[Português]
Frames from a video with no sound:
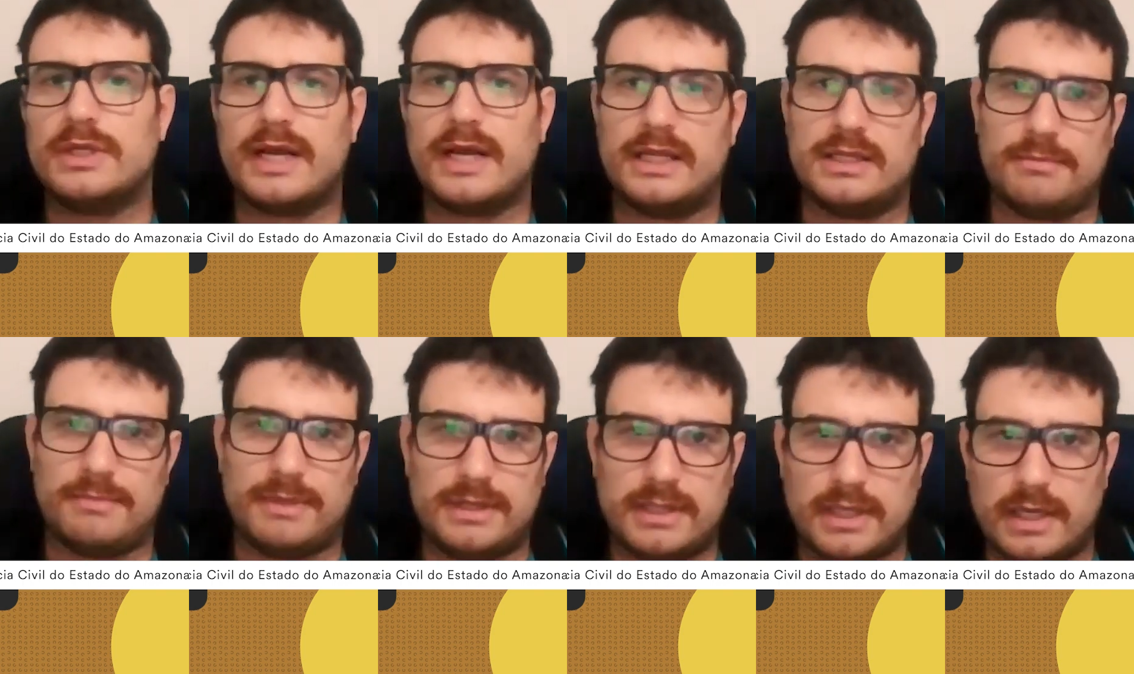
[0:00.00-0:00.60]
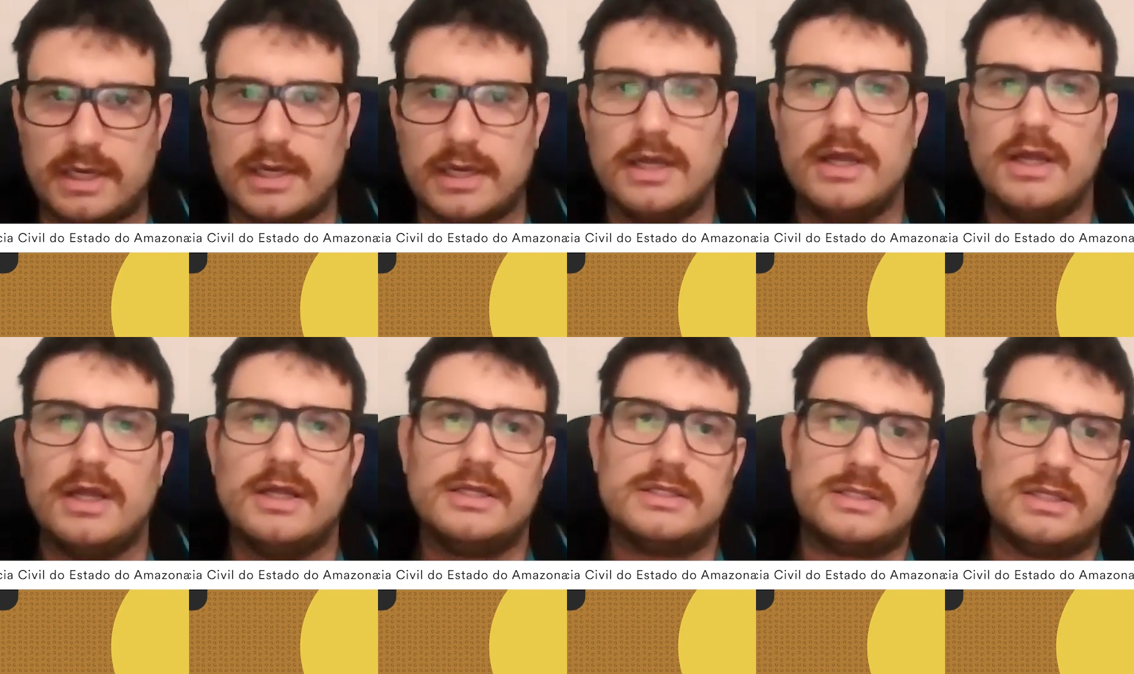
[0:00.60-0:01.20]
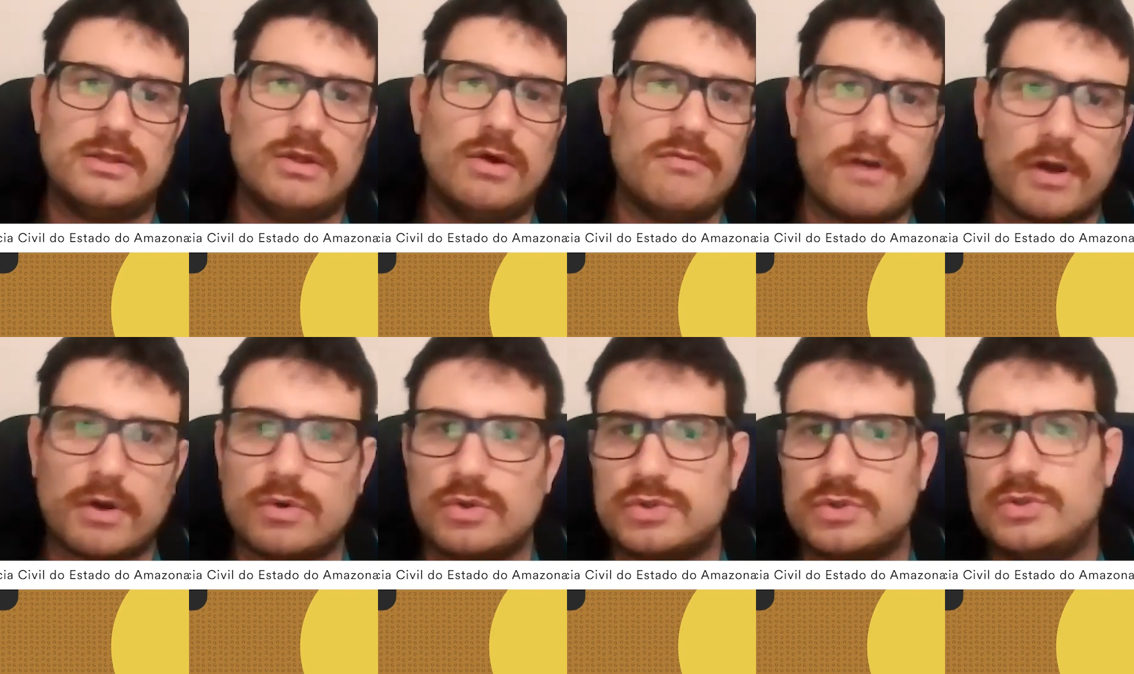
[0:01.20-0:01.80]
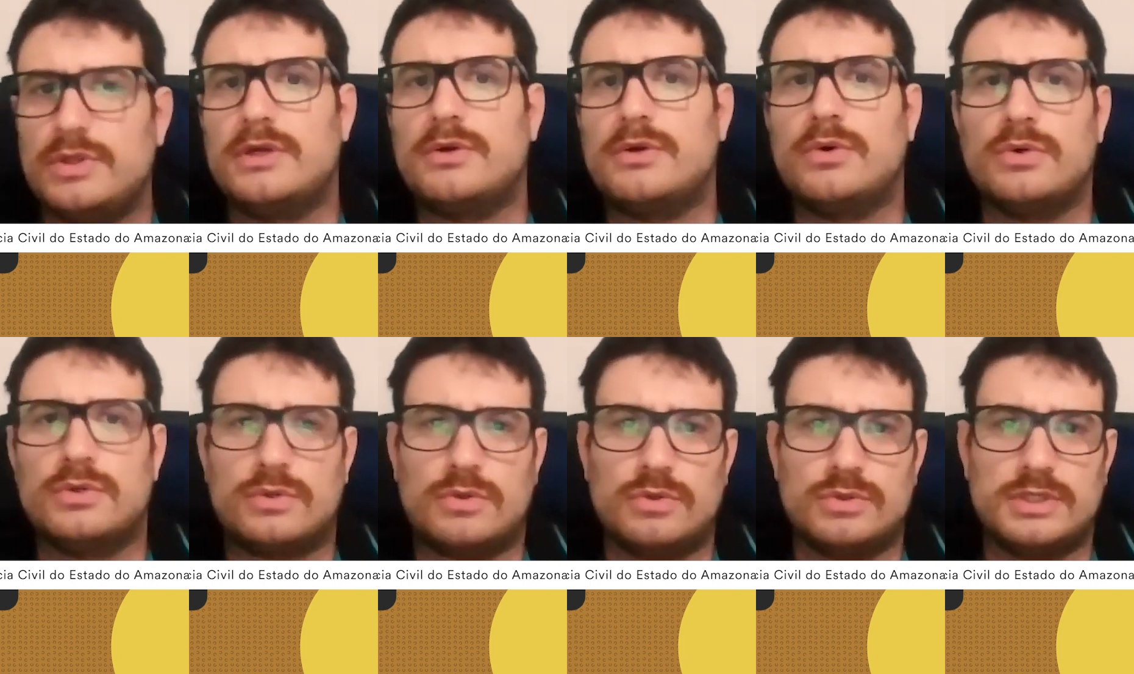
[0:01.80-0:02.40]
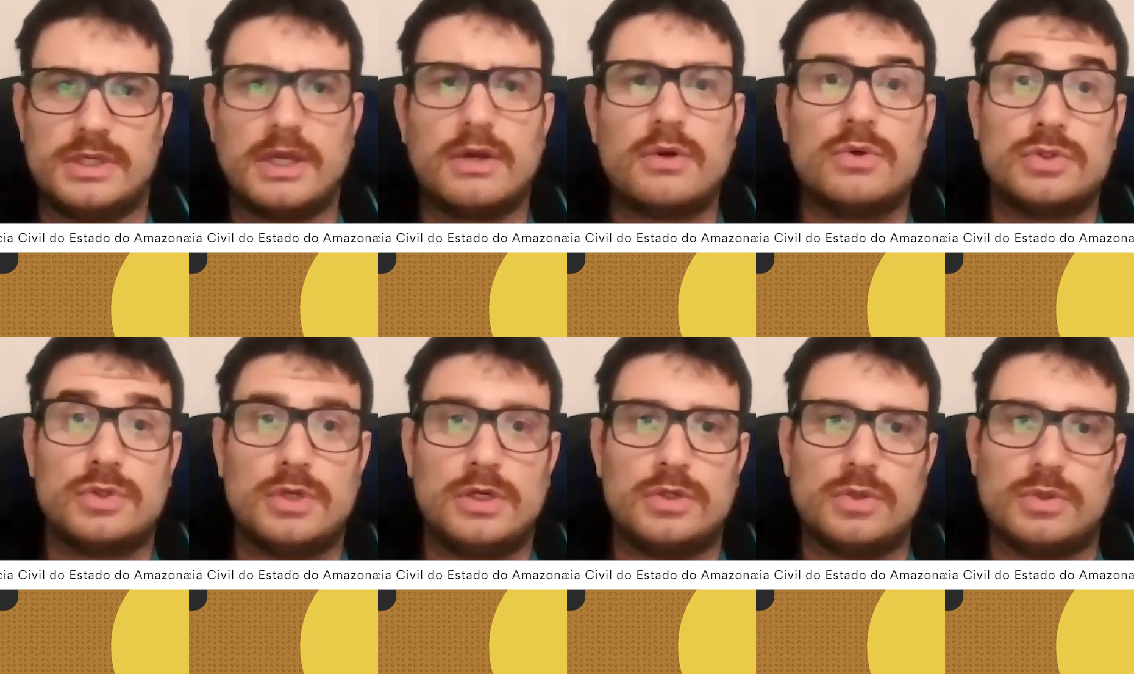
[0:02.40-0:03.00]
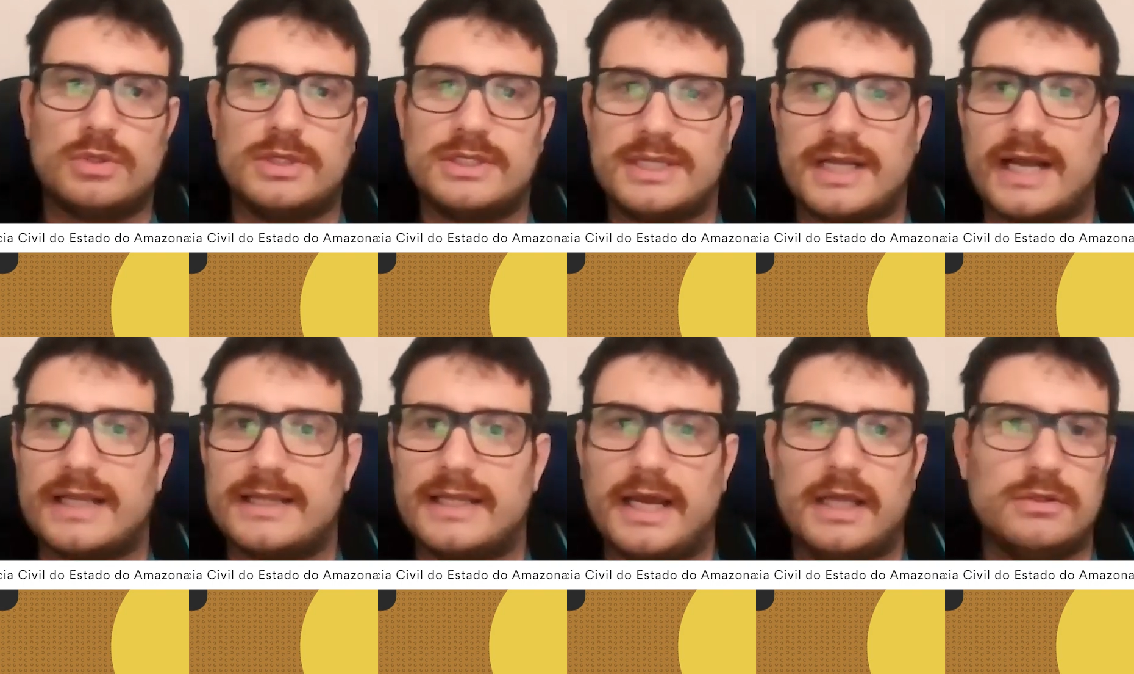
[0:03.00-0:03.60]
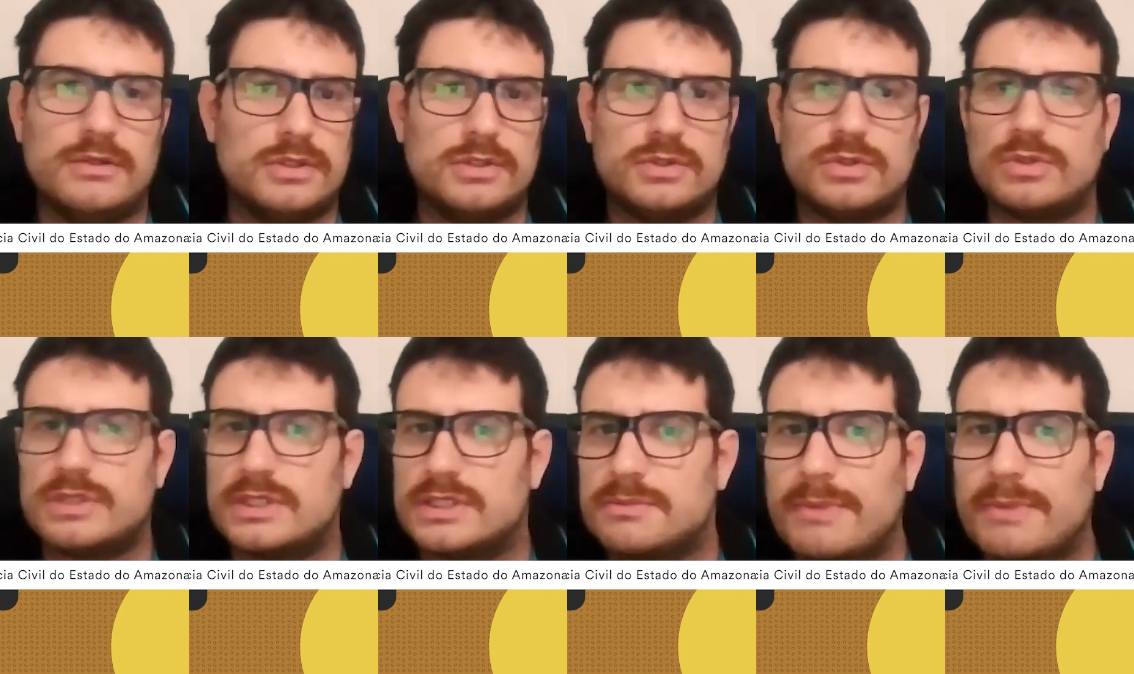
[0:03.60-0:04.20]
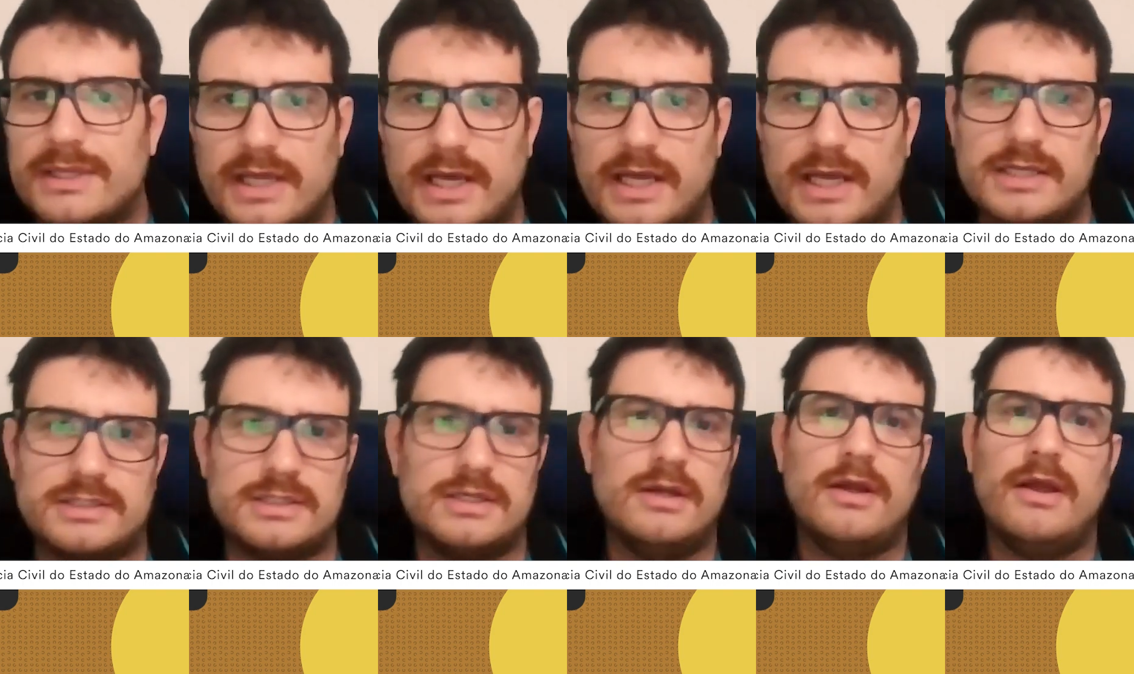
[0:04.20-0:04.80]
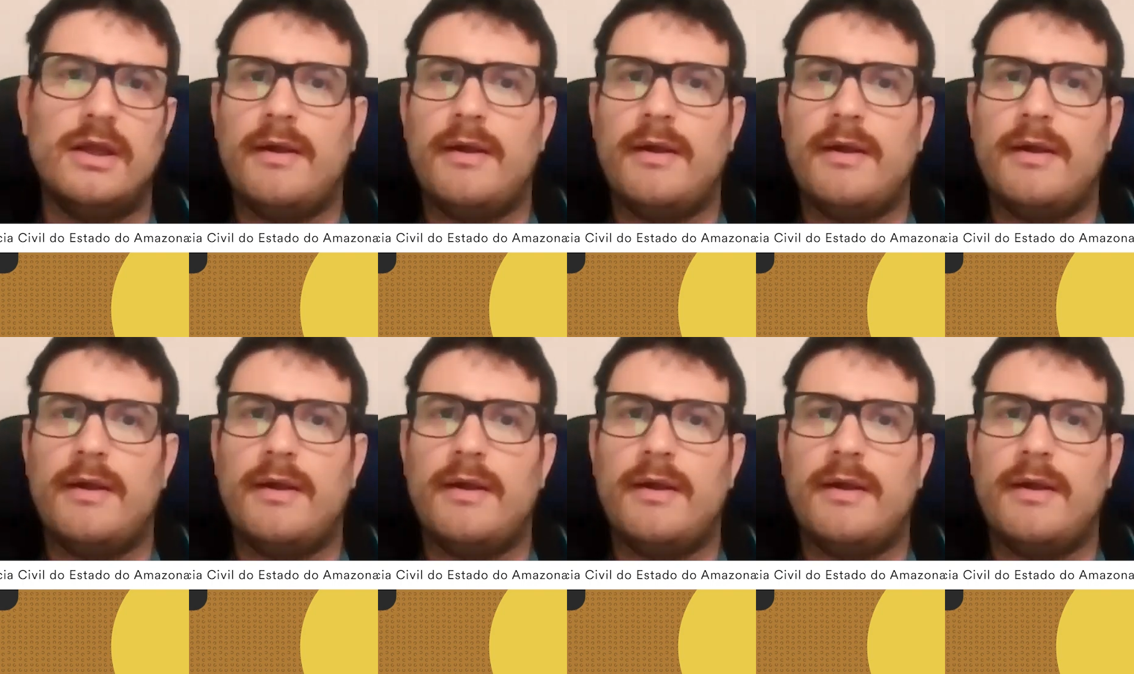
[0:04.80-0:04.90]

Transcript: de cada matéria. Você não vai construir, conseguir construir todo esse caderno de todas as matérias